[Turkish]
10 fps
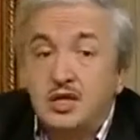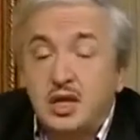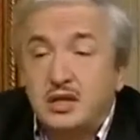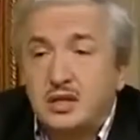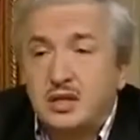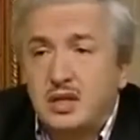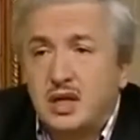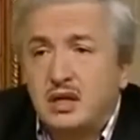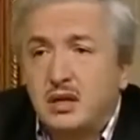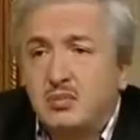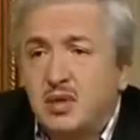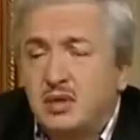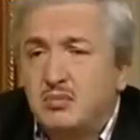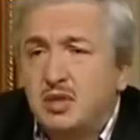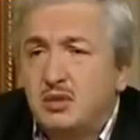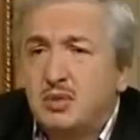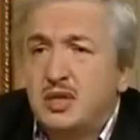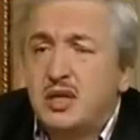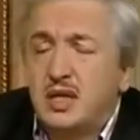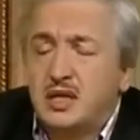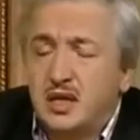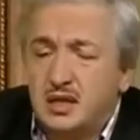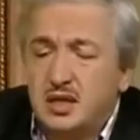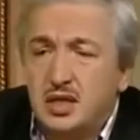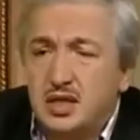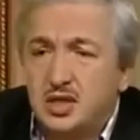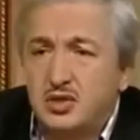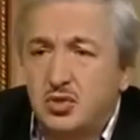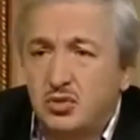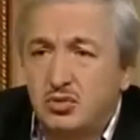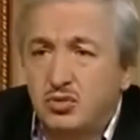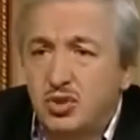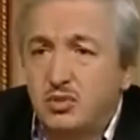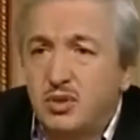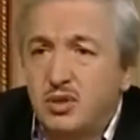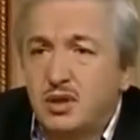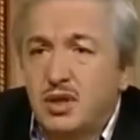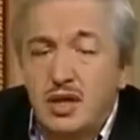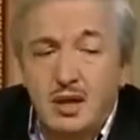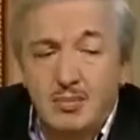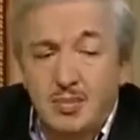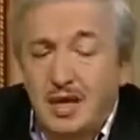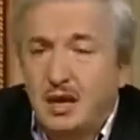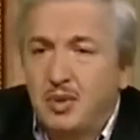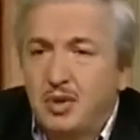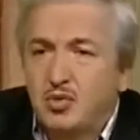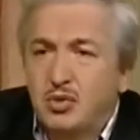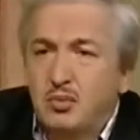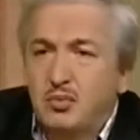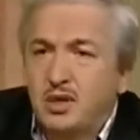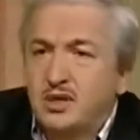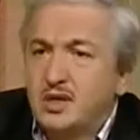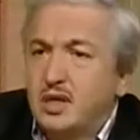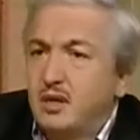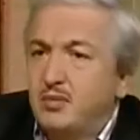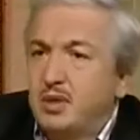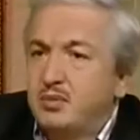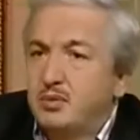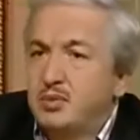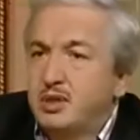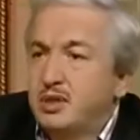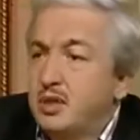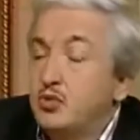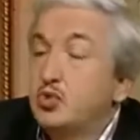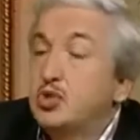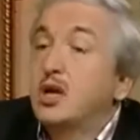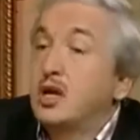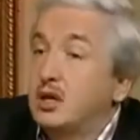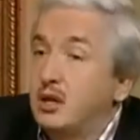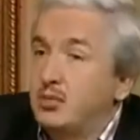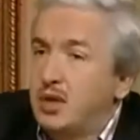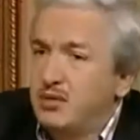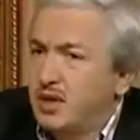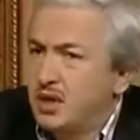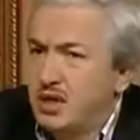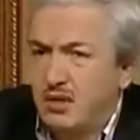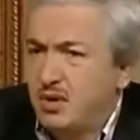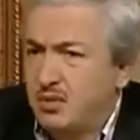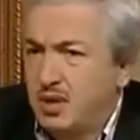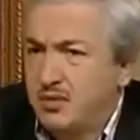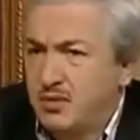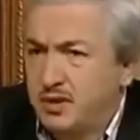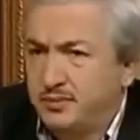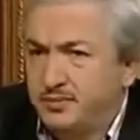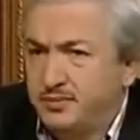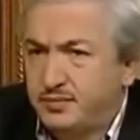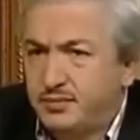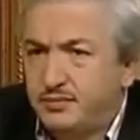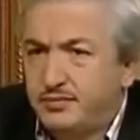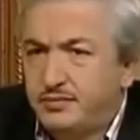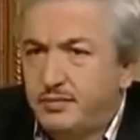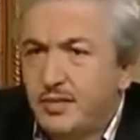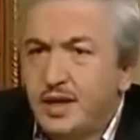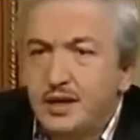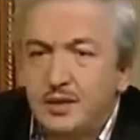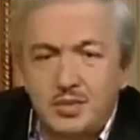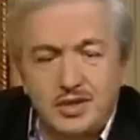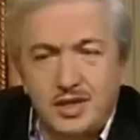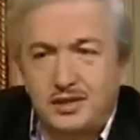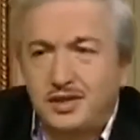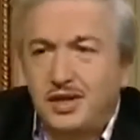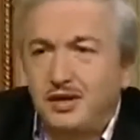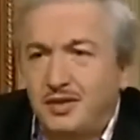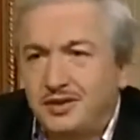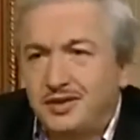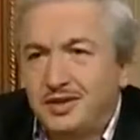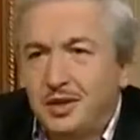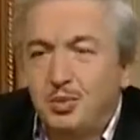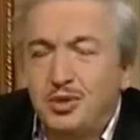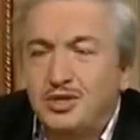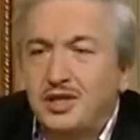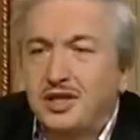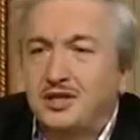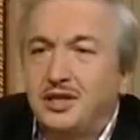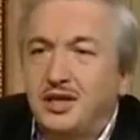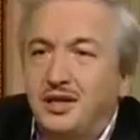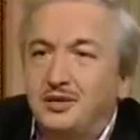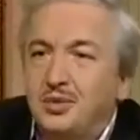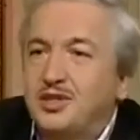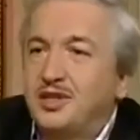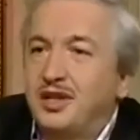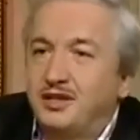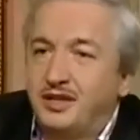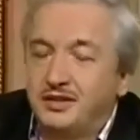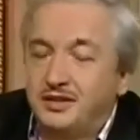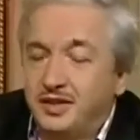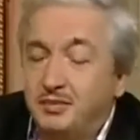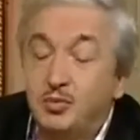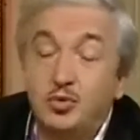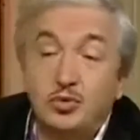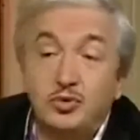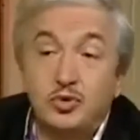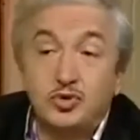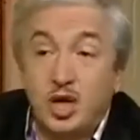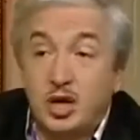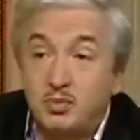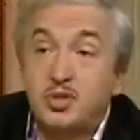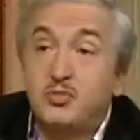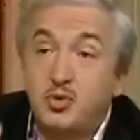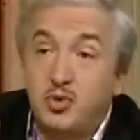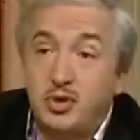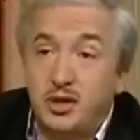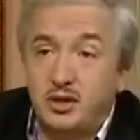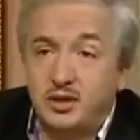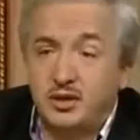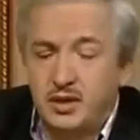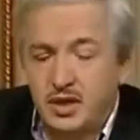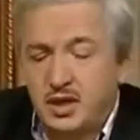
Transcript: İçerisinde anlamların birbiriyle yakın ilişkisi olduğu gibi beraber kullanmanıza rağmen birbirinden uzak anlamlar veren kavramlar var. Mesela tilavet, mesela kıraat, mesela tertil bunun çok çarpıcı bir örneğidir.